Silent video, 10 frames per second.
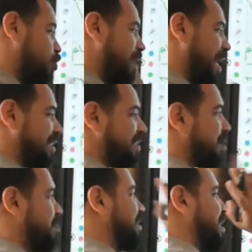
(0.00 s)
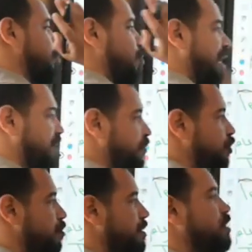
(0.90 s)
لو الجمله عندك بدات
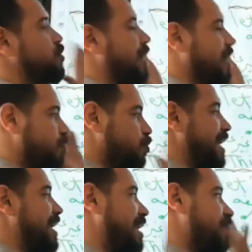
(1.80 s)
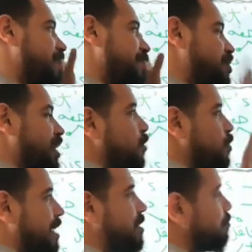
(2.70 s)
بواحد فيهم السؤال المزيل
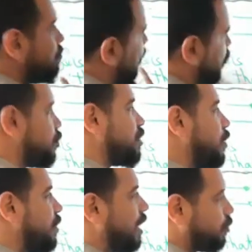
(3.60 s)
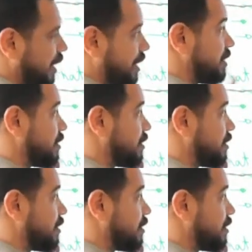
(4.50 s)
بيبقى شكله ثابت ما فيهوش تاويل او